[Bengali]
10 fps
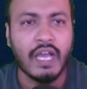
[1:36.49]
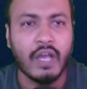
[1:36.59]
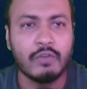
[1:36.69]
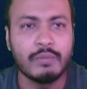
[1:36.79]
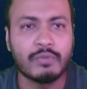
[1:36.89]

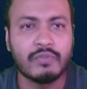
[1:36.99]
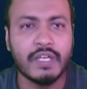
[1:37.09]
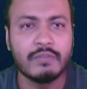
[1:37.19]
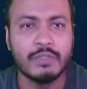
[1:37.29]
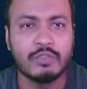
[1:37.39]
আই উইল
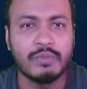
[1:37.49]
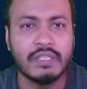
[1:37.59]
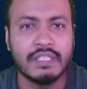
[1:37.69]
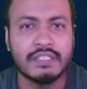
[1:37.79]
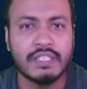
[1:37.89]
প্রোভাইড বি টু বি
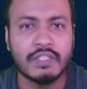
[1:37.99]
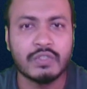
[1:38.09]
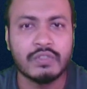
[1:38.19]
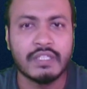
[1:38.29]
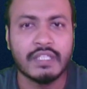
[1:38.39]
লিড
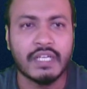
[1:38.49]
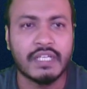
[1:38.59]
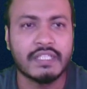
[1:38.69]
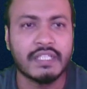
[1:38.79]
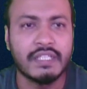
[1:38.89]
জেনারেশন অ্যান্ড
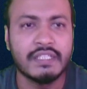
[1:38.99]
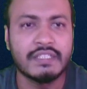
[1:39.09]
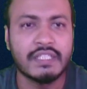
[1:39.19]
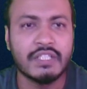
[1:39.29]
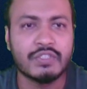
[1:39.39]
টার্গেটেড লিড
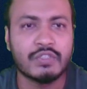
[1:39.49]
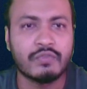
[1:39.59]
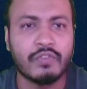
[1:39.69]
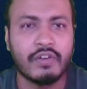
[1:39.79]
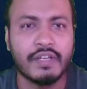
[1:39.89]
জেনারেশন
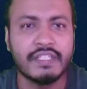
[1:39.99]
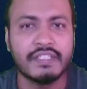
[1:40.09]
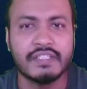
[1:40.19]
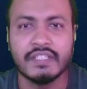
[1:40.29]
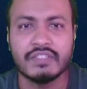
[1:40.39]
ফর এনি
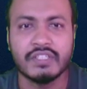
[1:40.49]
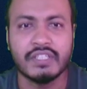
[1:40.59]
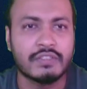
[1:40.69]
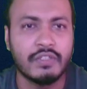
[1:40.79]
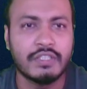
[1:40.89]
ইন্ডাস্ট্রি
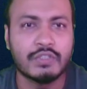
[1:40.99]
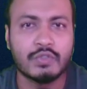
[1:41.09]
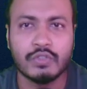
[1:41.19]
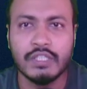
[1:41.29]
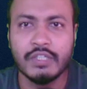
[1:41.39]
সো ইটস
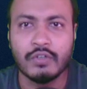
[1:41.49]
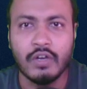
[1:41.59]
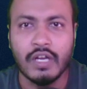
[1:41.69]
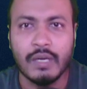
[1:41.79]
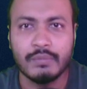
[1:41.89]
টোটালি রং